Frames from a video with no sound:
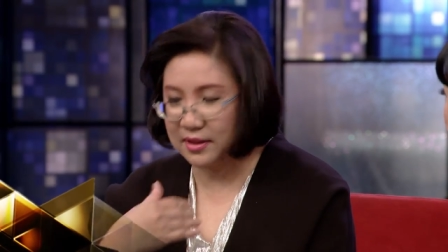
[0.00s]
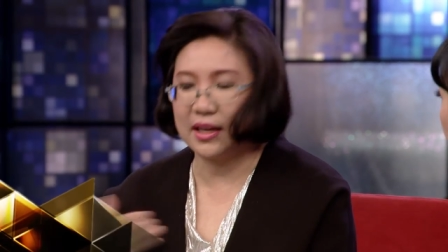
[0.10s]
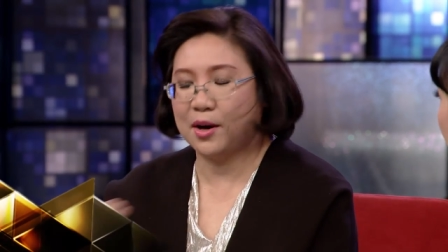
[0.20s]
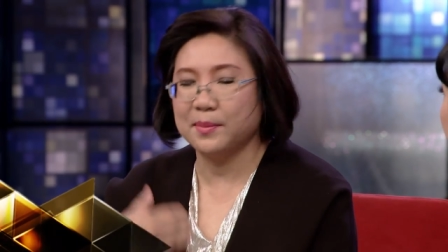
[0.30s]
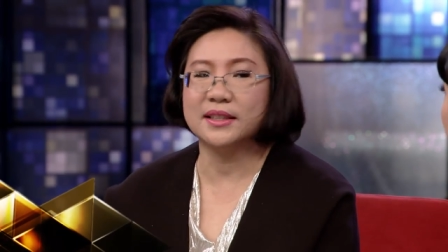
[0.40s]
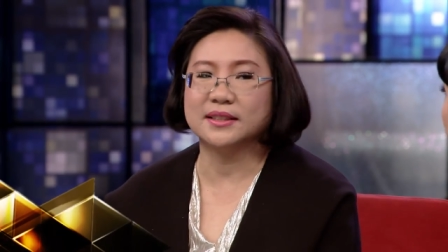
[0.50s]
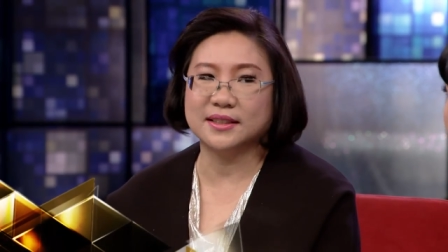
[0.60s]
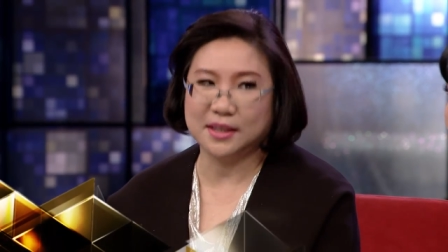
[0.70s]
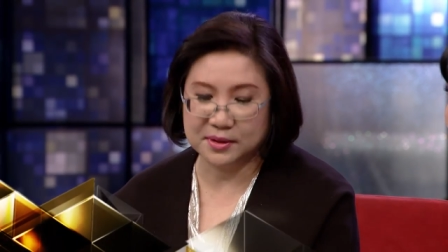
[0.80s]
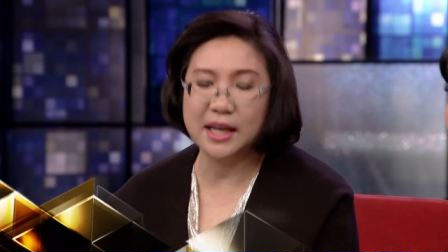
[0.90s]
เขาเก่งกว่าเรา
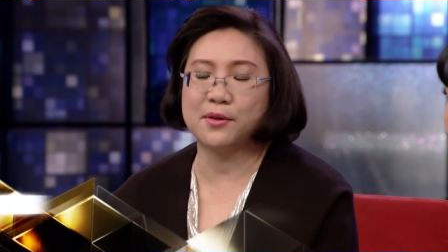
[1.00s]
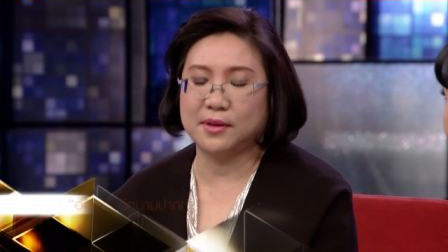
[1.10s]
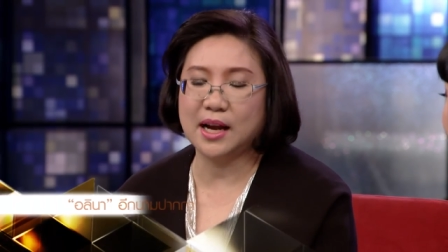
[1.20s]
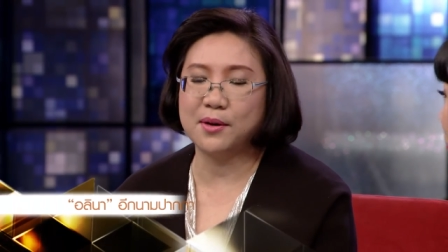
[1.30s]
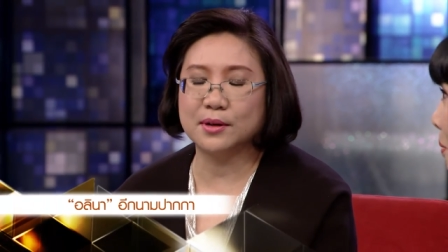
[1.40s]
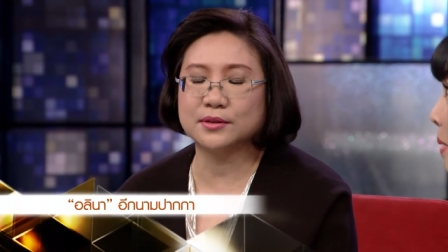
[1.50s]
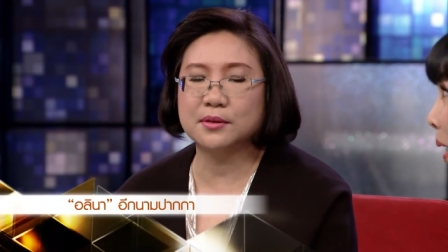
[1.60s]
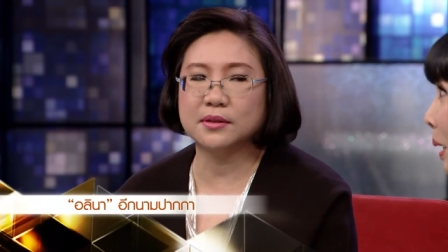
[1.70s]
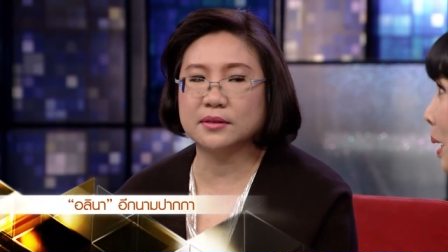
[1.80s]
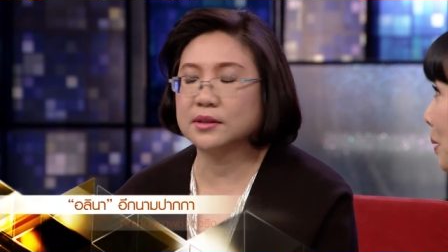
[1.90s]
เขาเก่งกว่าเราเราต้อ
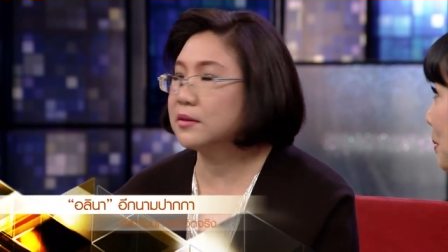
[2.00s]
งเราต้อง